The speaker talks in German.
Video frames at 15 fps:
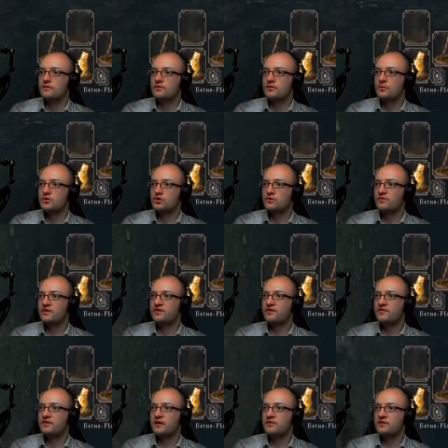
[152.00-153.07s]
Nochmal schön, wie der
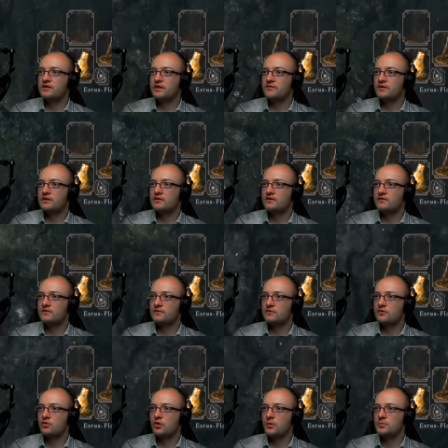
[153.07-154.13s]
sich freiwillig einfach in
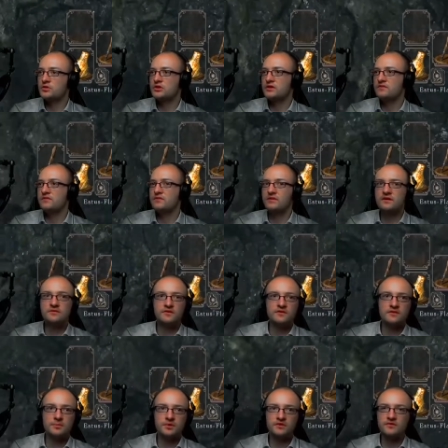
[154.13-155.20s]
diesen Korb stellt. Wer weiß, was
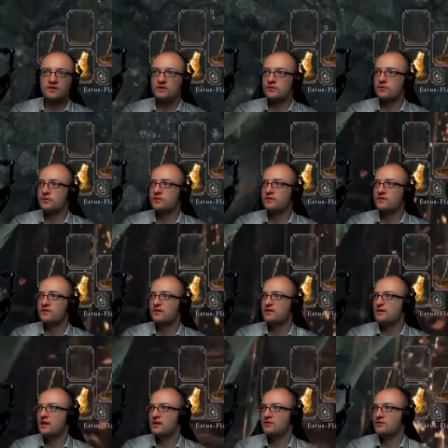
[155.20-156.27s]
da passieren könnte. Ist
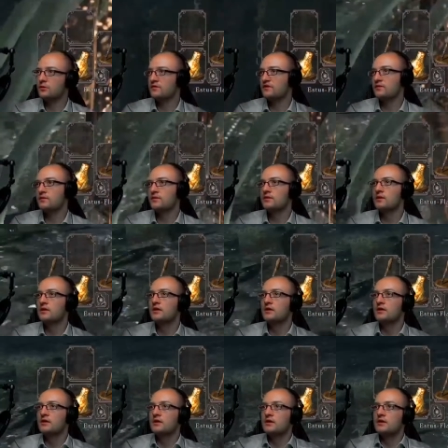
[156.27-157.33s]
halt Dark Souls, aber
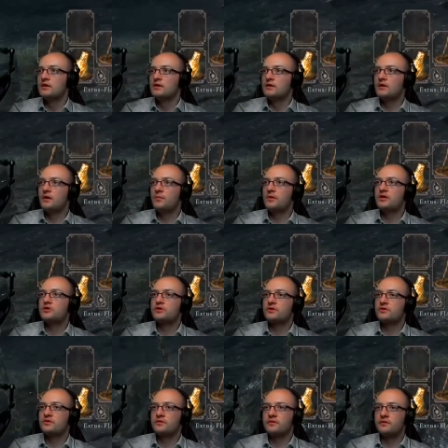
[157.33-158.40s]
ja, Mensch,
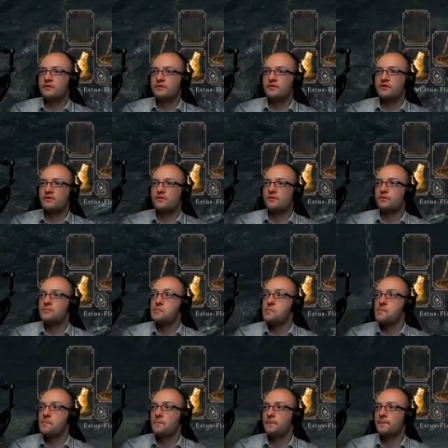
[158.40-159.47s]
es äh, ist halt so.
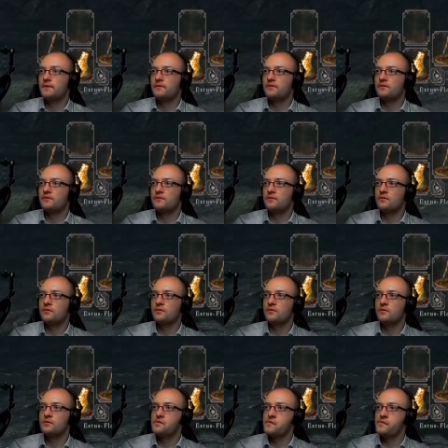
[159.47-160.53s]

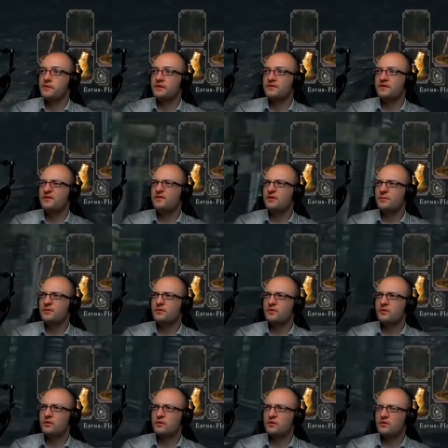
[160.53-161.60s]
So. Ich weiß nicht, ob es hier
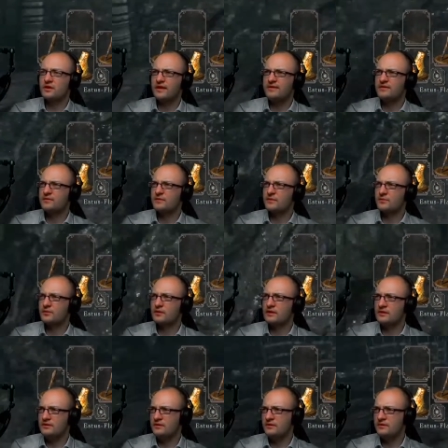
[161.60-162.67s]
sogar noch irgendein Item gibt oder
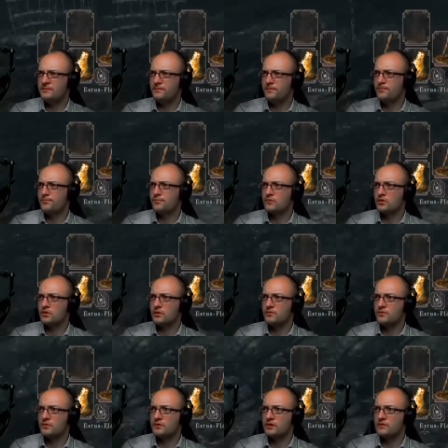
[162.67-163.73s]
nicht. Oder ob
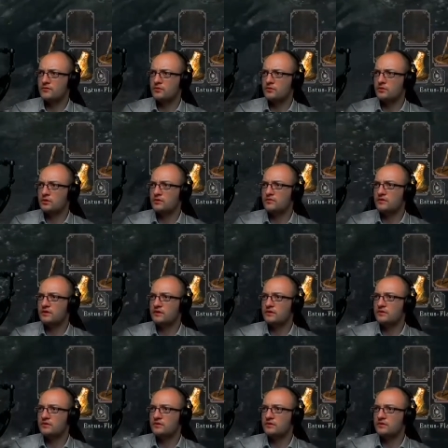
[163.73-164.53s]
es wirklich einfach nur der Weg